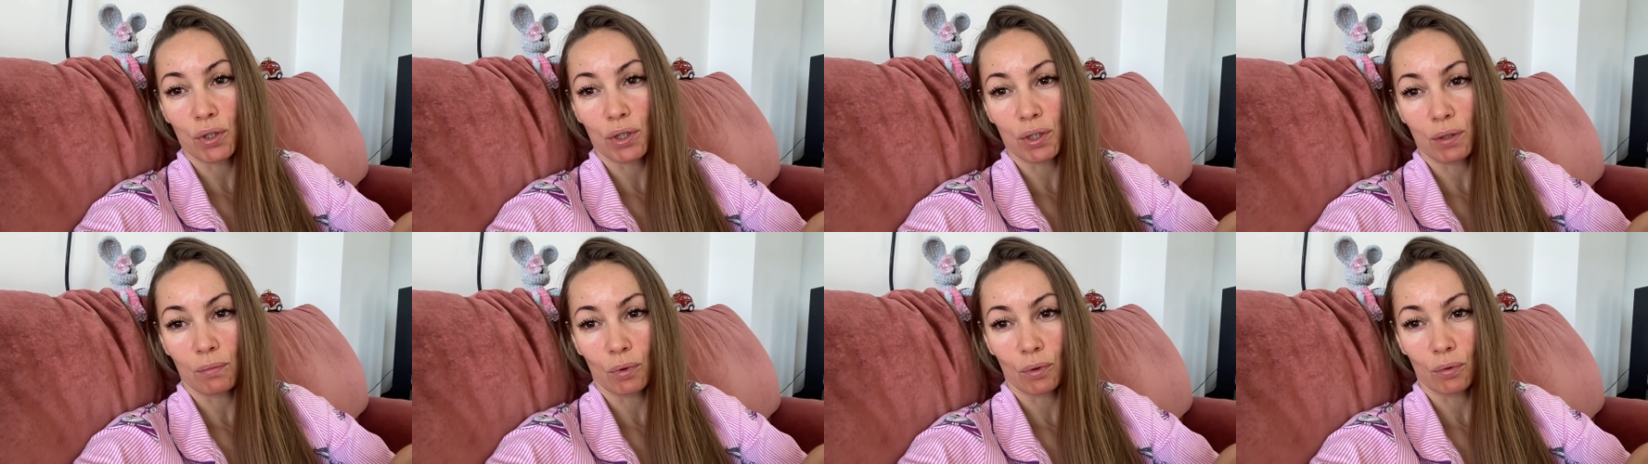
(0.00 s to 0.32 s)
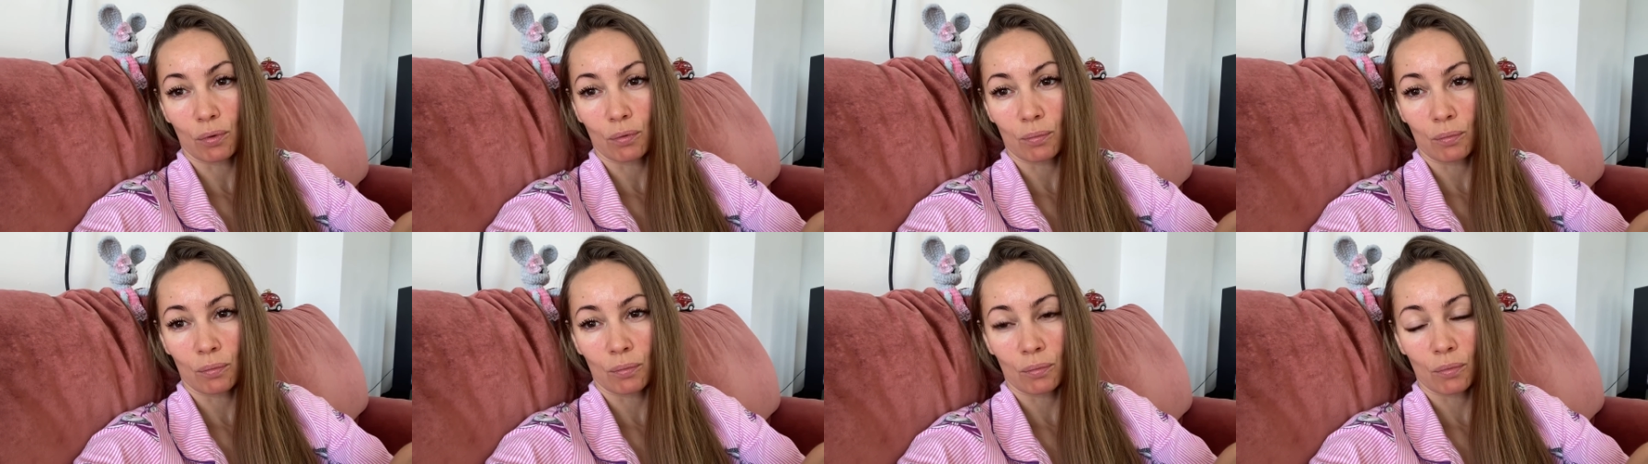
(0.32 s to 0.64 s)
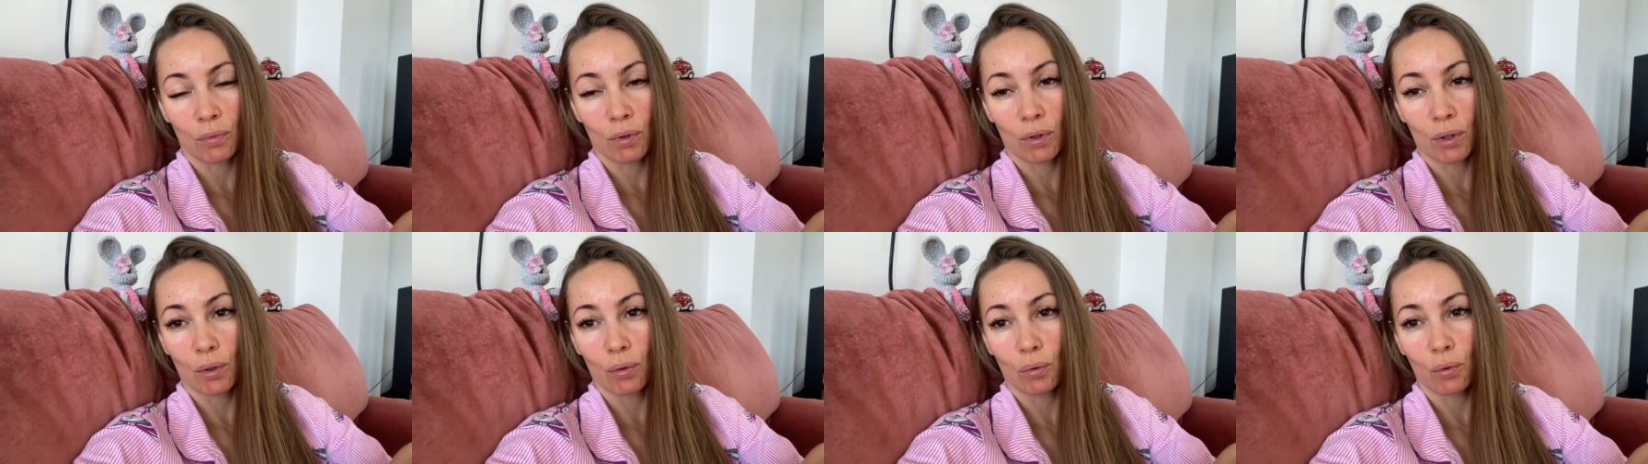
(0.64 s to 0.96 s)
семью,
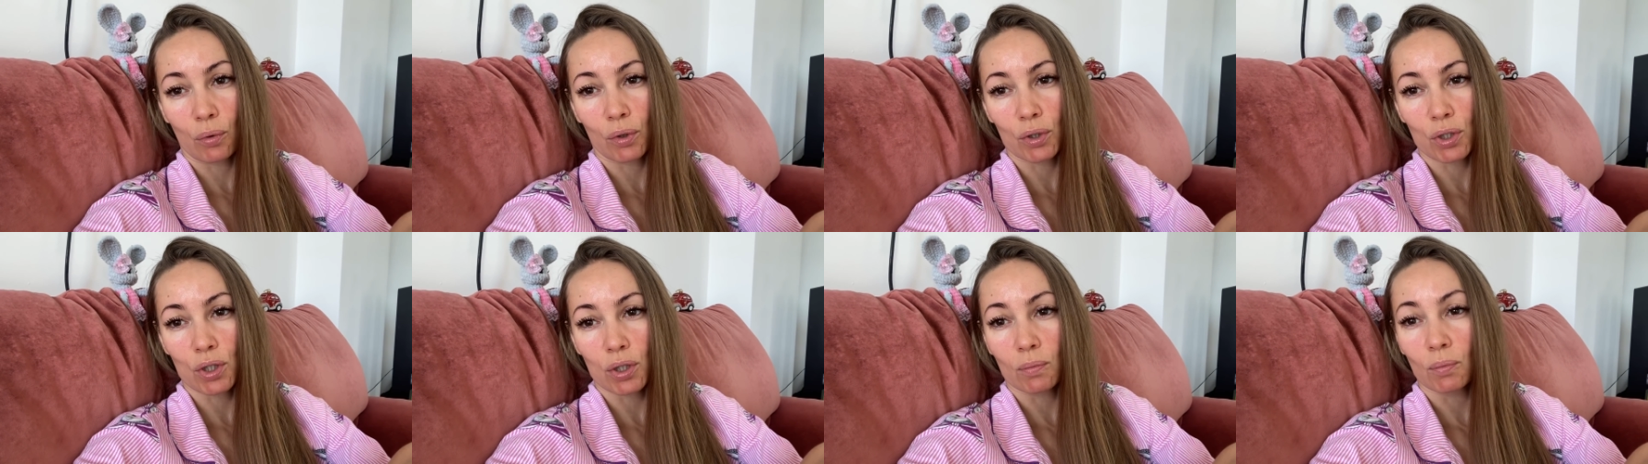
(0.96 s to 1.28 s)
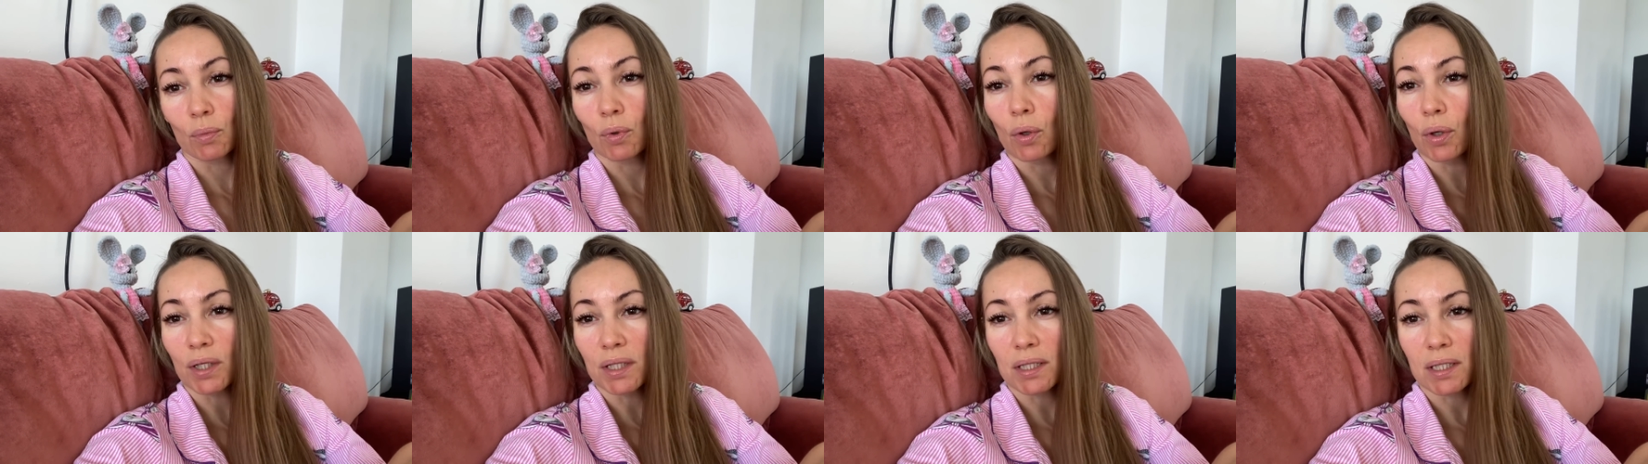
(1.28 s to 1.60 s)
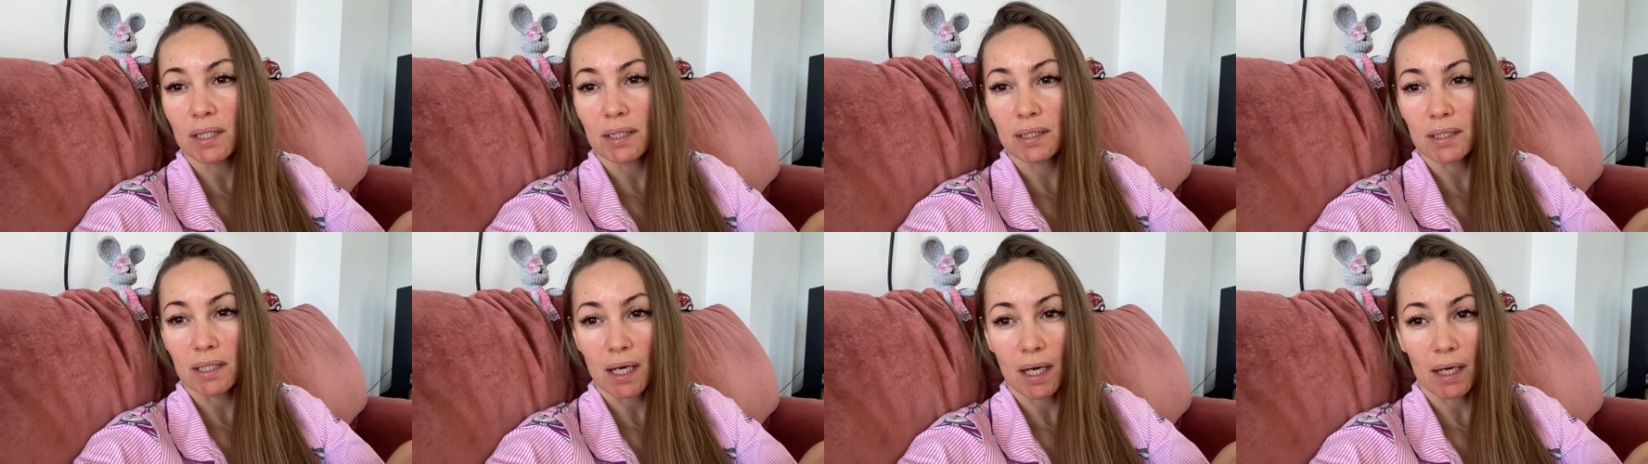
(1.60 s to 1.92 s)
хочет много
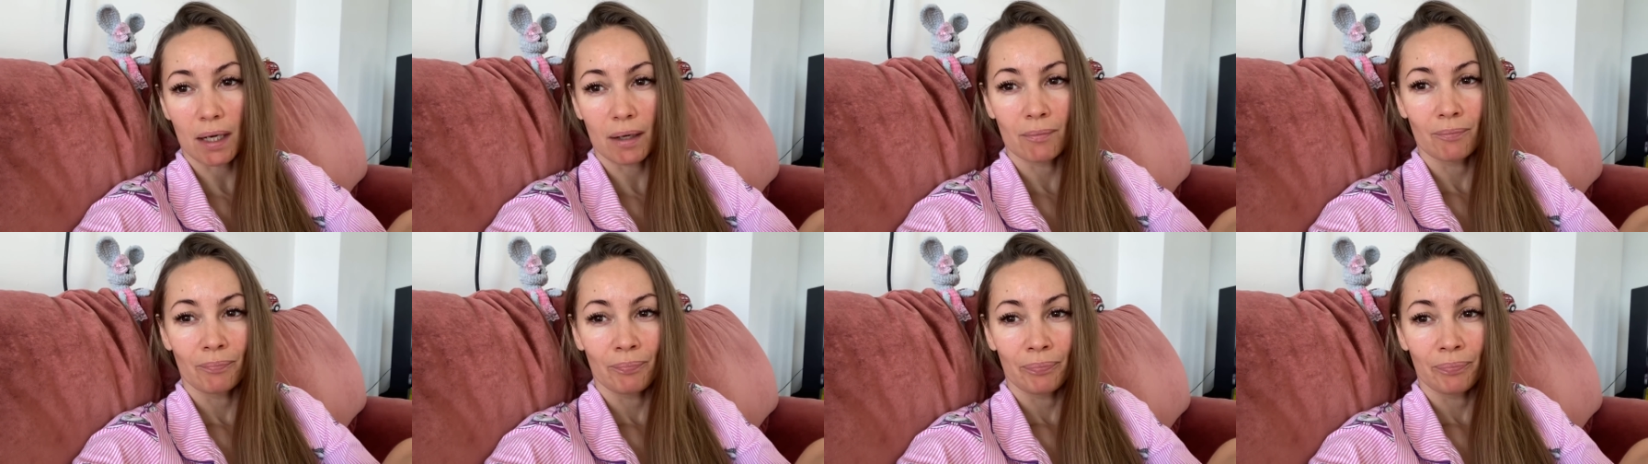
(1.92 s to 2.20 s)
детей.